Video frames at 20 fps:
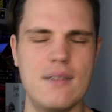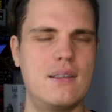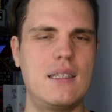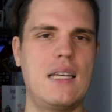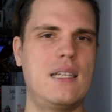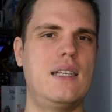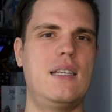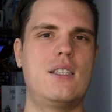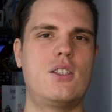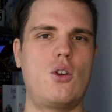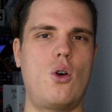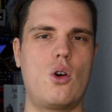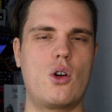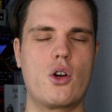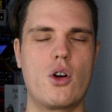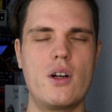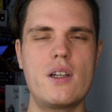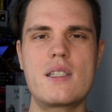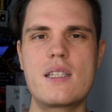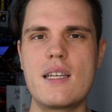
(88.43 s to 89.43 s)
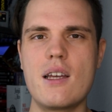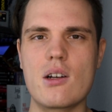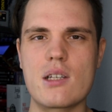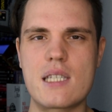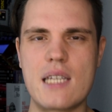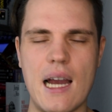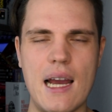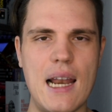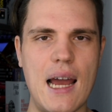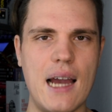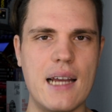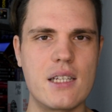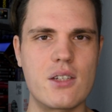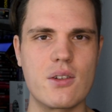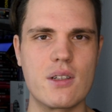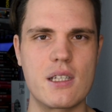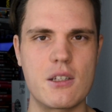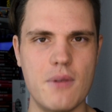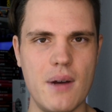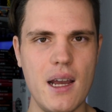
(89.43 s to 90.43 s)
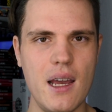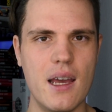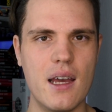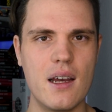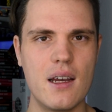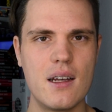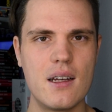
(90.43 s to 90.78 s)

Das ist doch Kirsty aus Teil 1 und 2.